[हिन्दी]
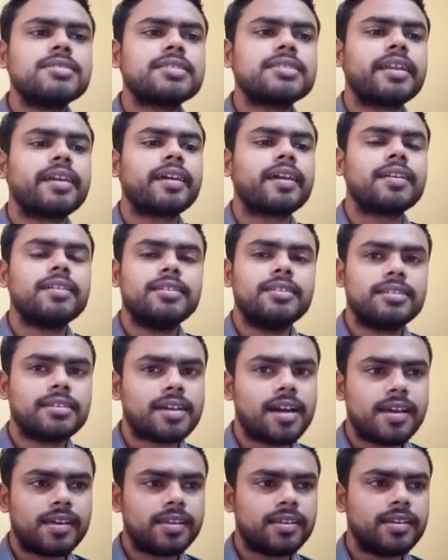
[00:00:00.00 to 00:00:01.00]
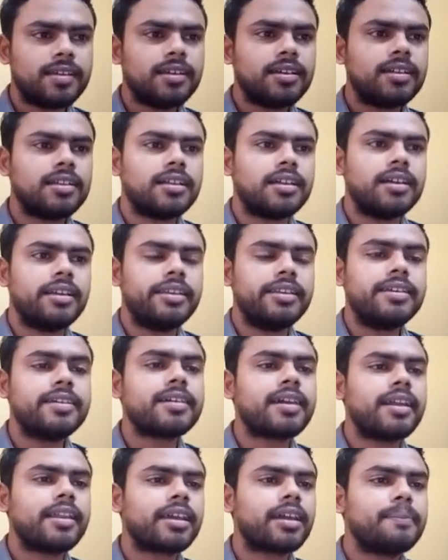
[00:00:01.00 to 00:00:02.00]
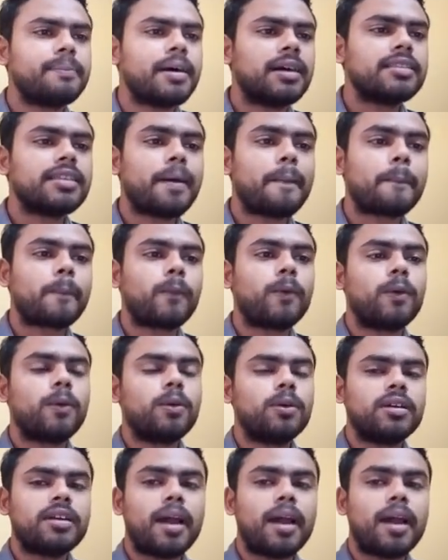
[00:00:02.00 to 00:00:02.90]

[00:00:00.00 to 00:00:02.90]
तरीके की लिंक आएगी लिंक आने के बाद आपको